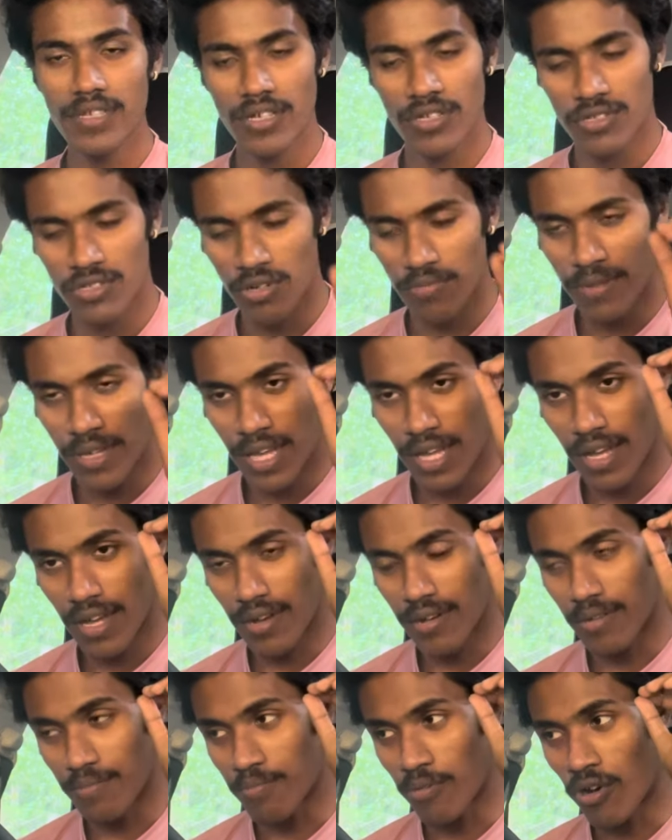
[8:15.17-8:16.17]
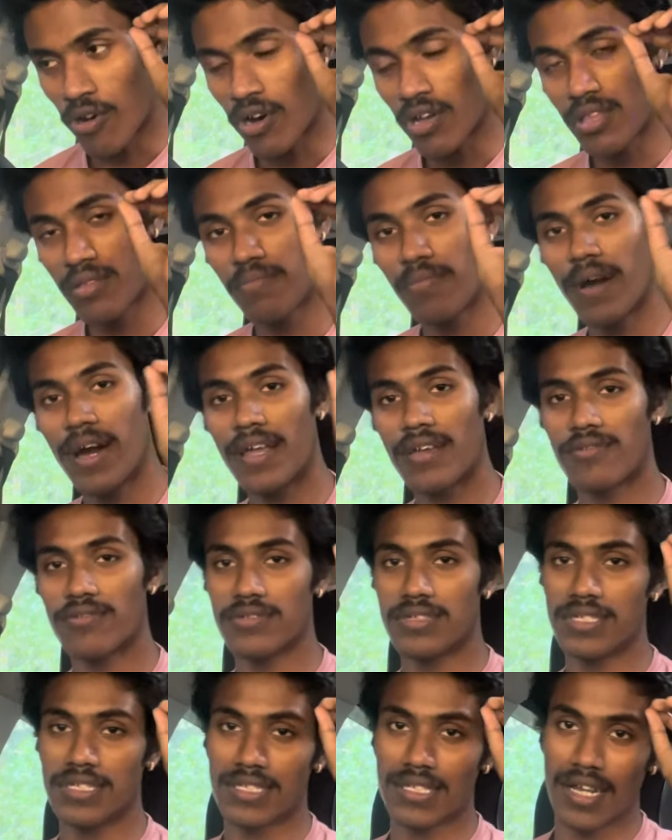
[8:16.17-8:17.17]
जो मैं बहुत बार
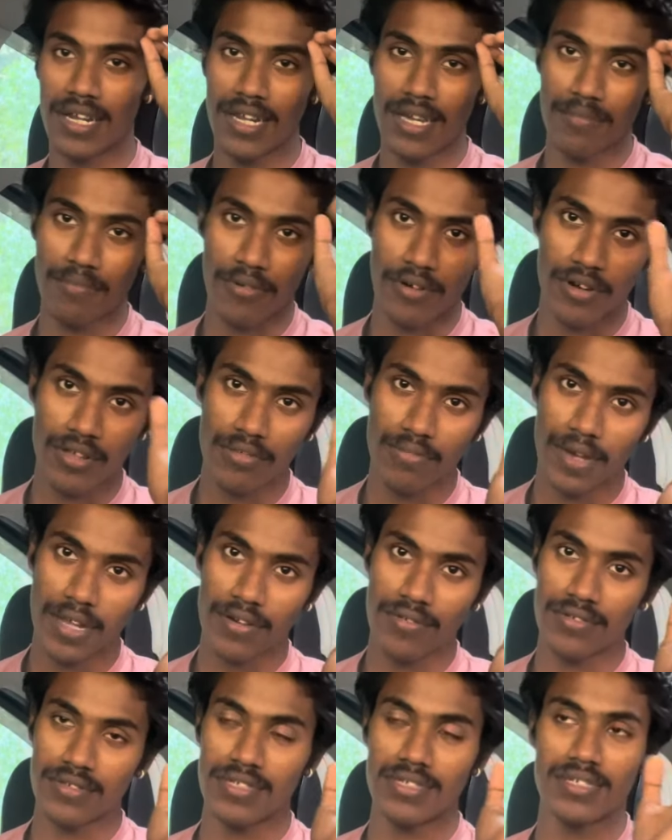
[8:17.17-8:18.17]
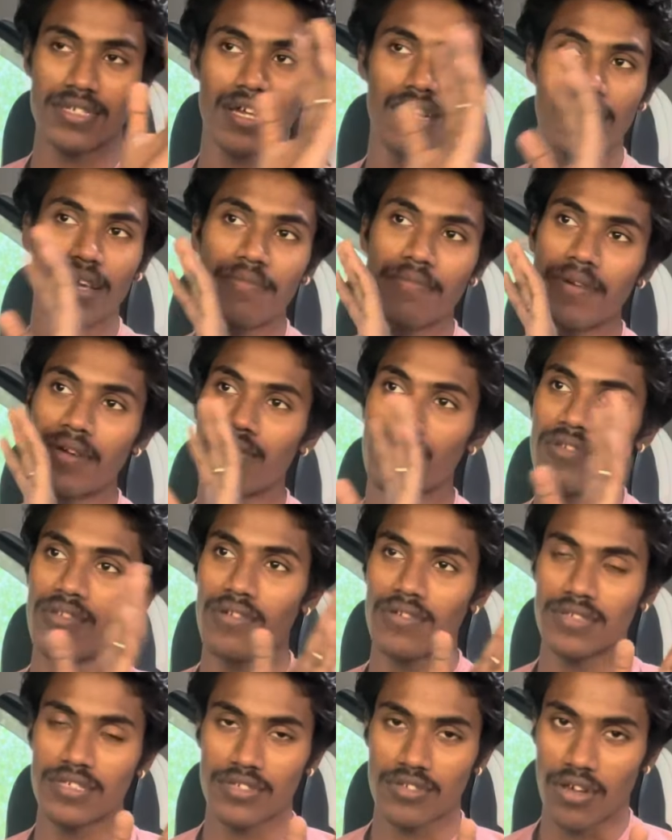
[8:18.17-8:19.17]
कोशिश कर लिया बहुत बार कोशिश कर लिया पर उन
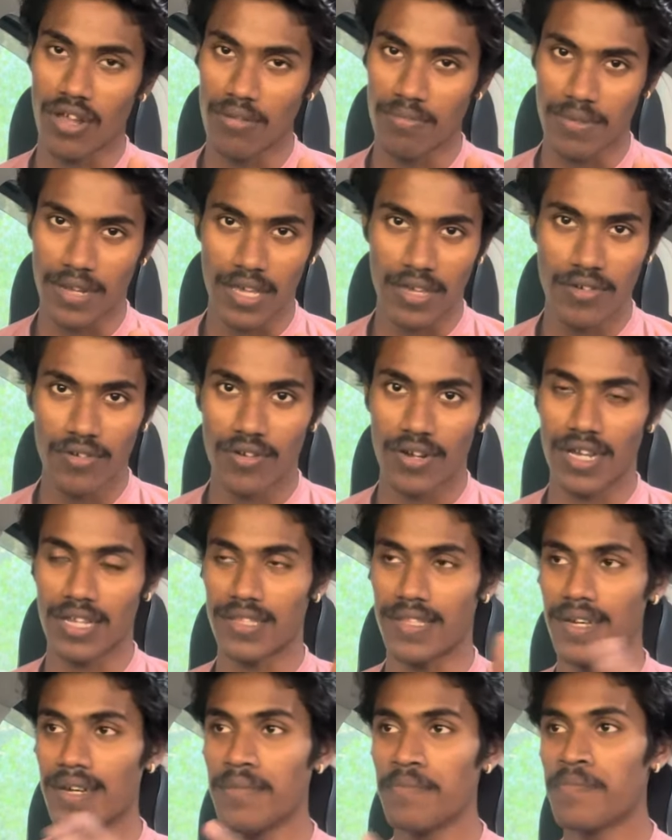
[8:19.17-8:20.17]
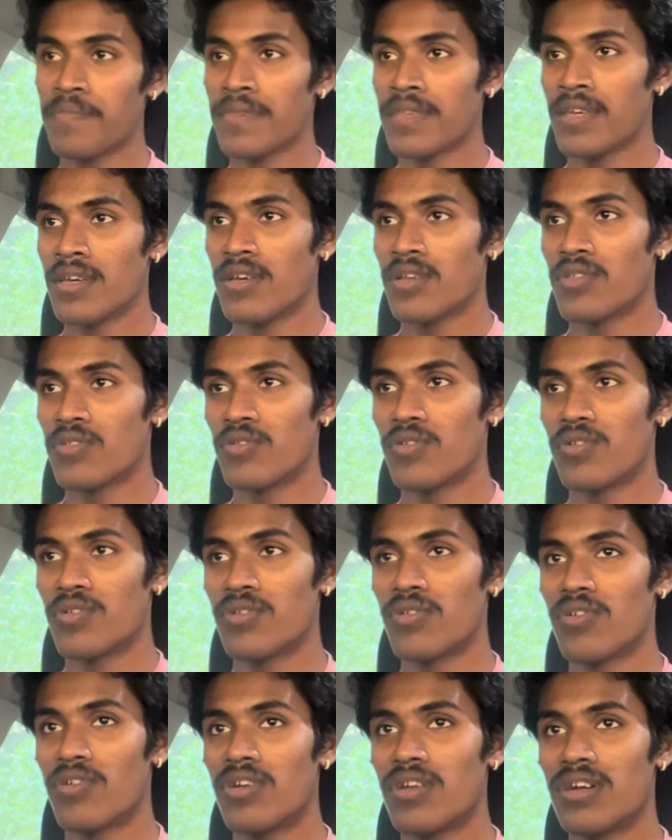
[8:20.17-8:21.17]
लोग से सॉल्व नहीं हो रहा था तो
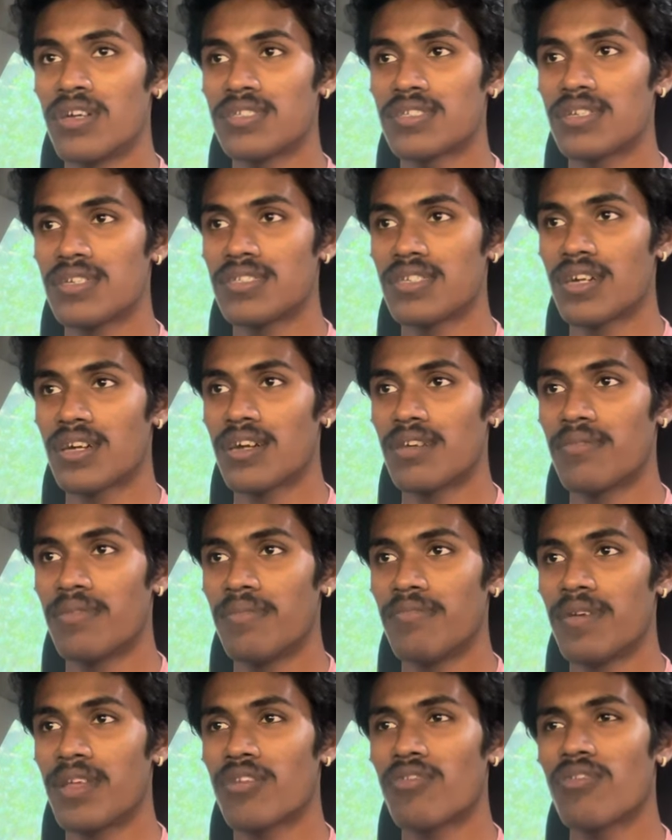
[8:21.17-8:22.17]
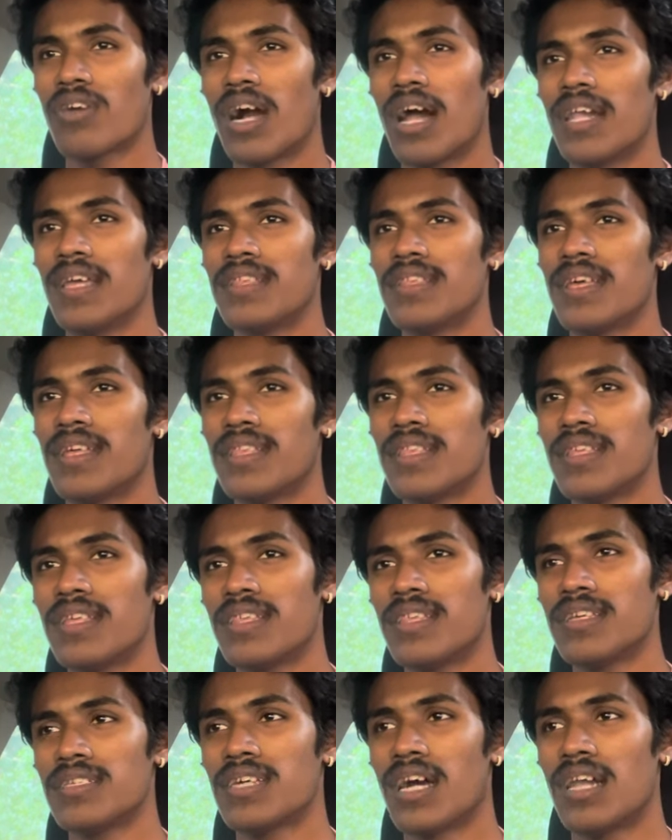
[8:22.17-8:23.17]
डोर नर्स के चक्कर में मेरे को गाड़ी देते
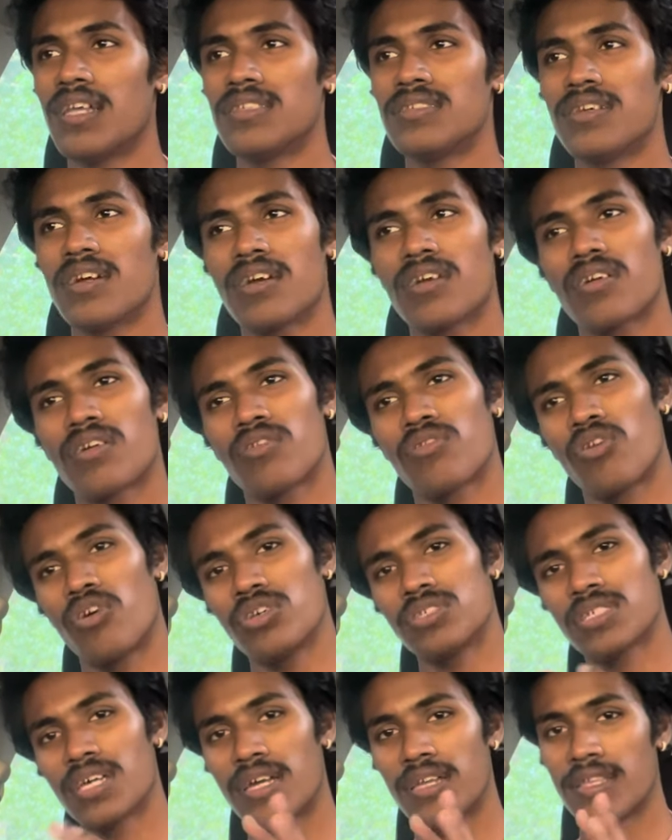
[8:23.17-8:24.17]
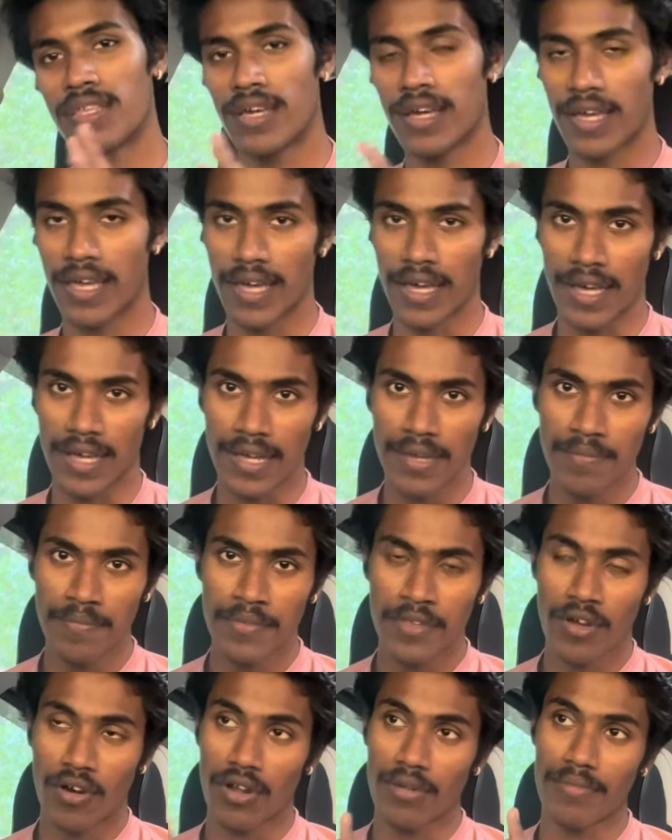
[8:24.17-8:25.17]
देते साढ़े छः क्रॉस कर दिया गया है
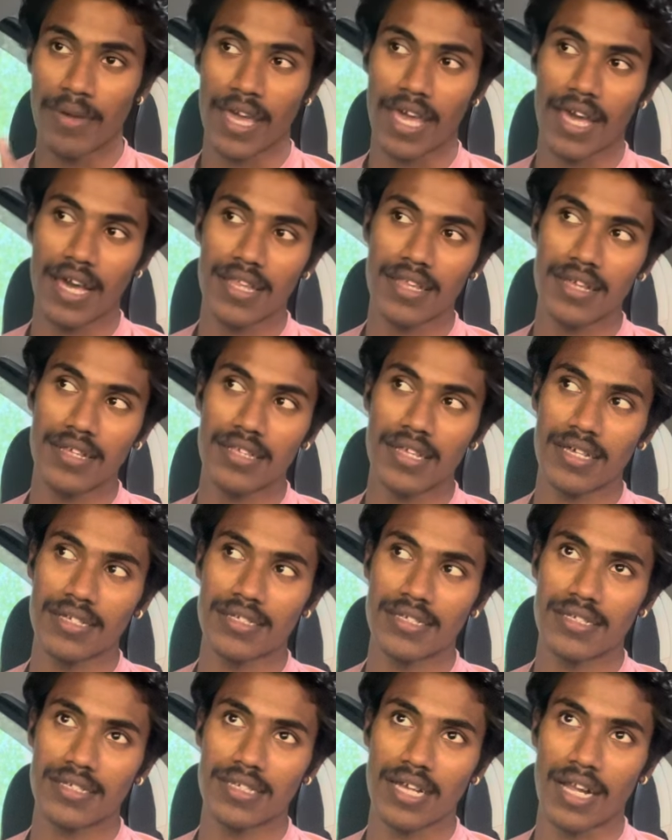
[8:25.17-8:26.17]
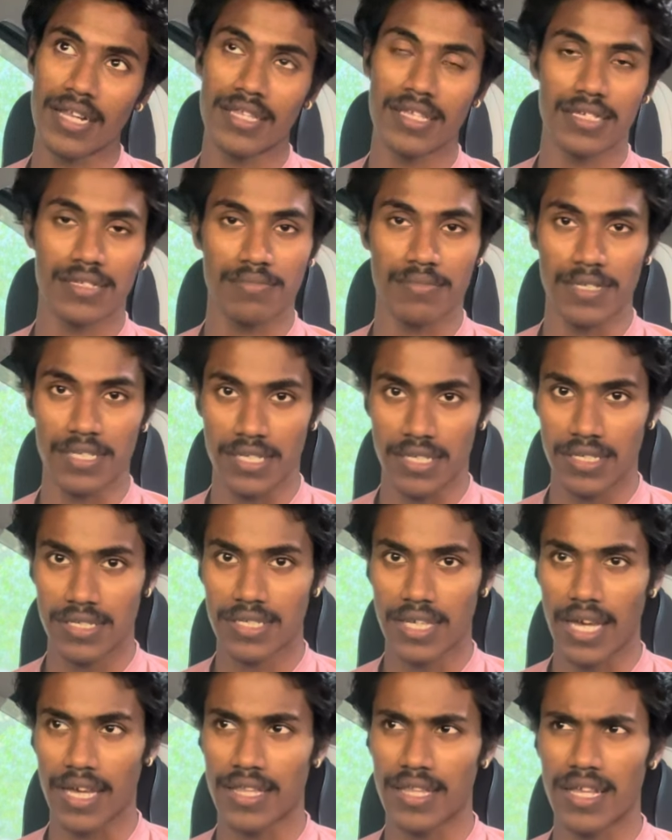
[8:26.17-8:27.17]
और मैं गया था दस साढ़े दस बजे
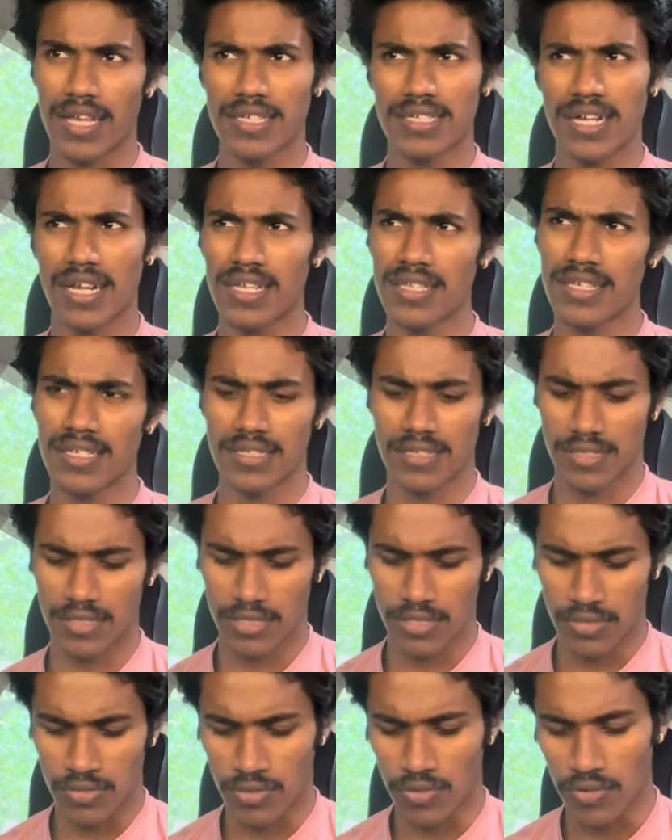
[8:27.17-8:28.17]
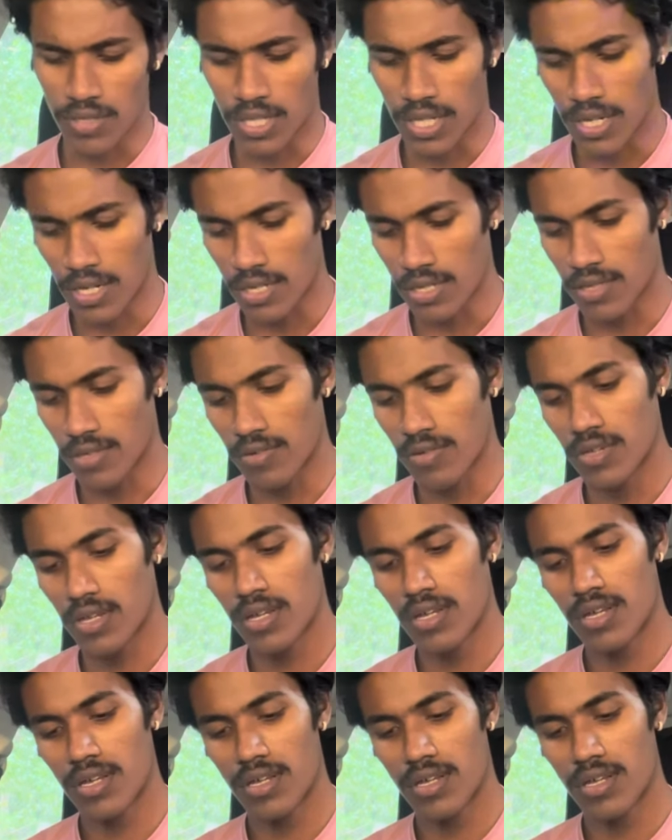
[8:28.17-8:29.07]
शायद साढ़े दस रुको देख लेते